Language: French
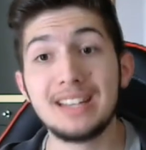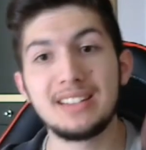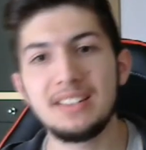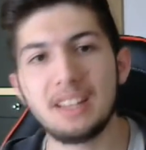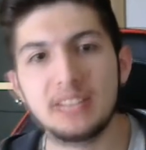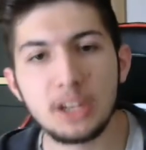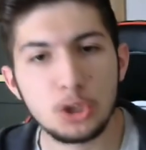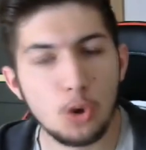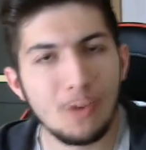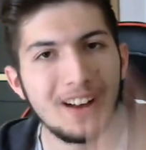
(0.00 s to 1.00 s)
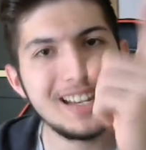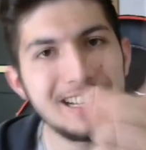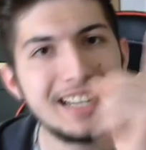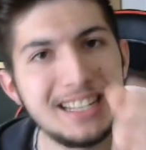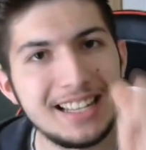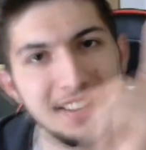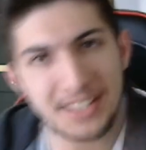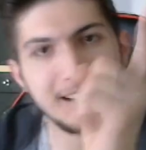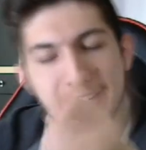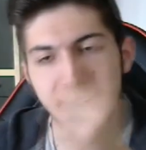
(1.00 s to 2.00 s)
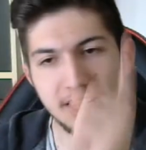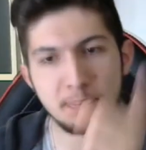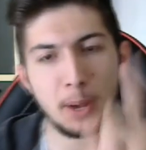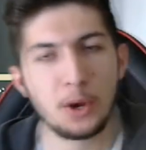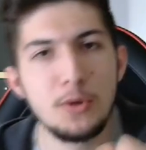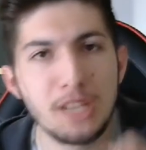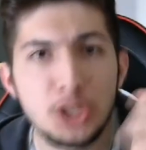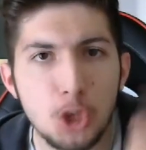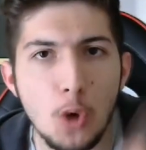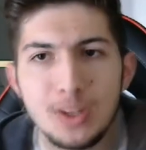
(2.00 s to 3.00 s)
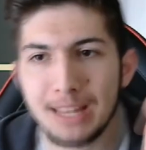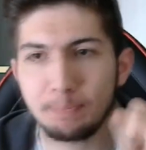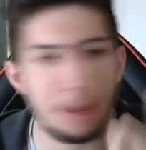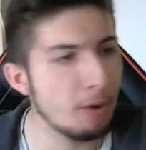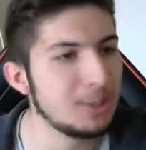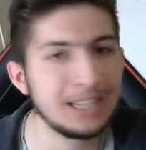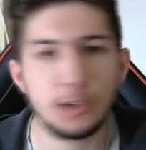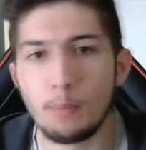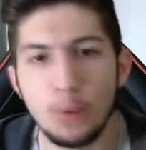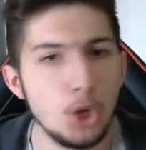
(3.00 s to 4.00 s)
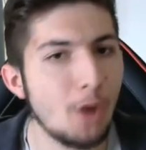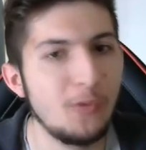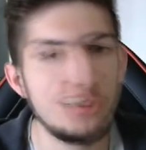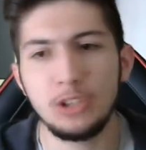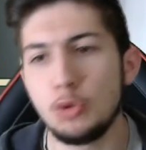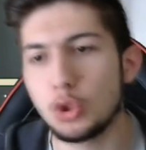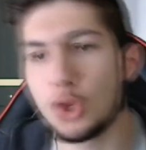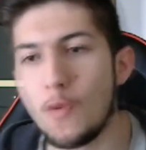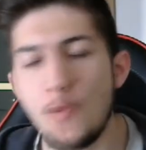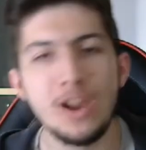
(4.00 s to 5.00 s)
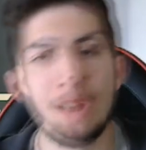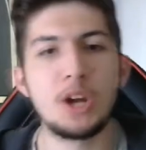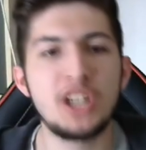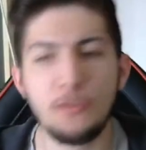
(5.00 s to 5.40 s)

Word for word: Ça va être très très chaud. On va aller gagner cette D1 les gars. J'espère que vous êtes chaud, vous êtes prêts, vous êtes bouillants, vous êtes tout ce que vous voulez. Moi j'ai